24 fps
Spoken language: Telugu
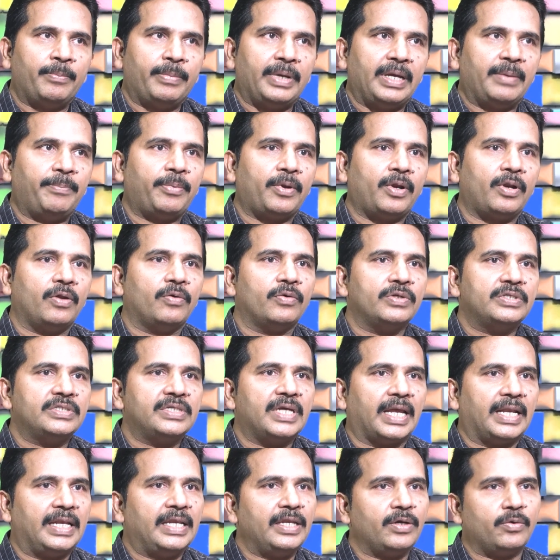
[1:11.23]
పేపర్లో
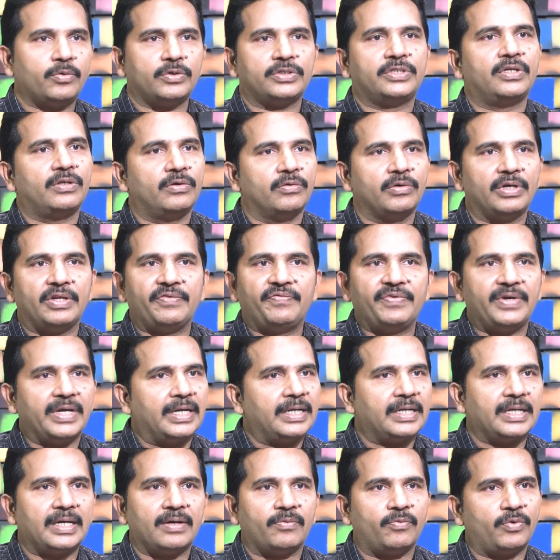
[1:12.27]
వచ్చే అన్ని క్వశ్చన్లు
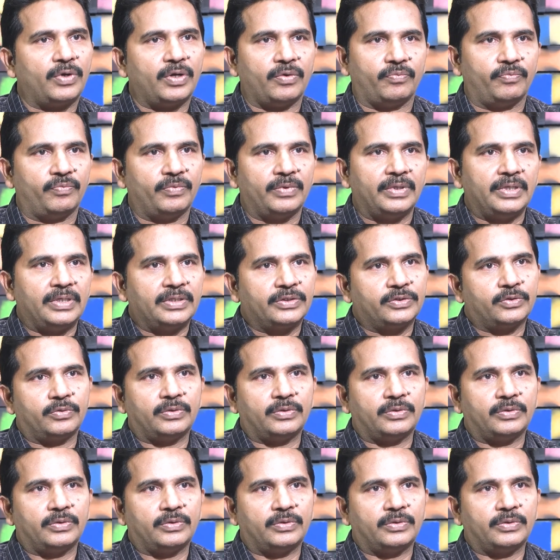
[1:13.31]
డిఫికల్ట్గా ఉండవు hmm.